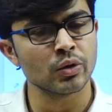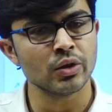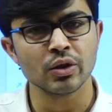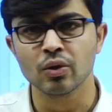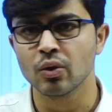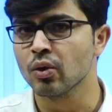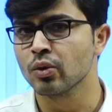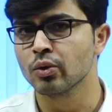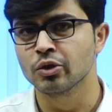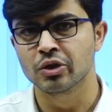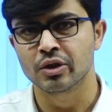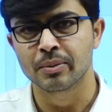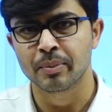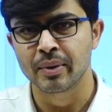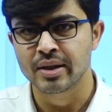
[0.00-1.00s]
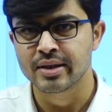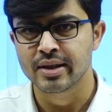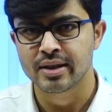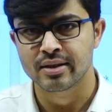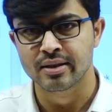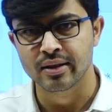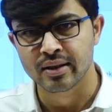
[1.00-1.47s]
खुद को कुछ
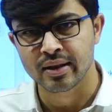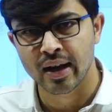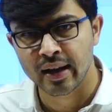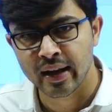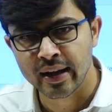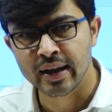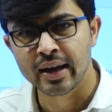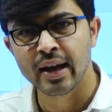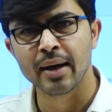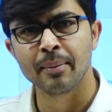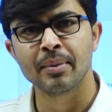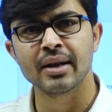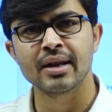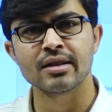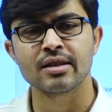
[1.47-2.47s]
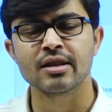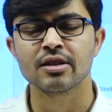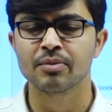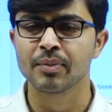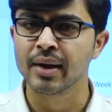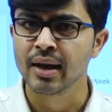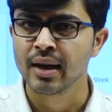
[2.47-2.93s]
परचेज करना नहीं है
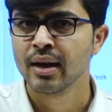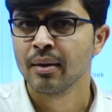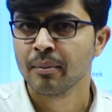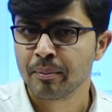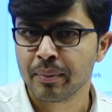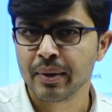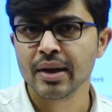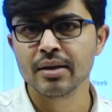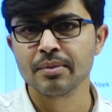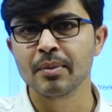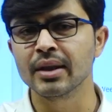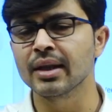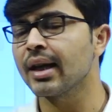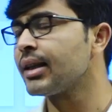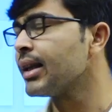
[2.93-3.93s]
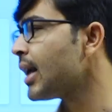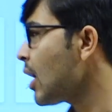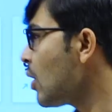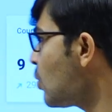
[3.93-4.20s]
एप्लीकेशंस में फिर बता दे रहा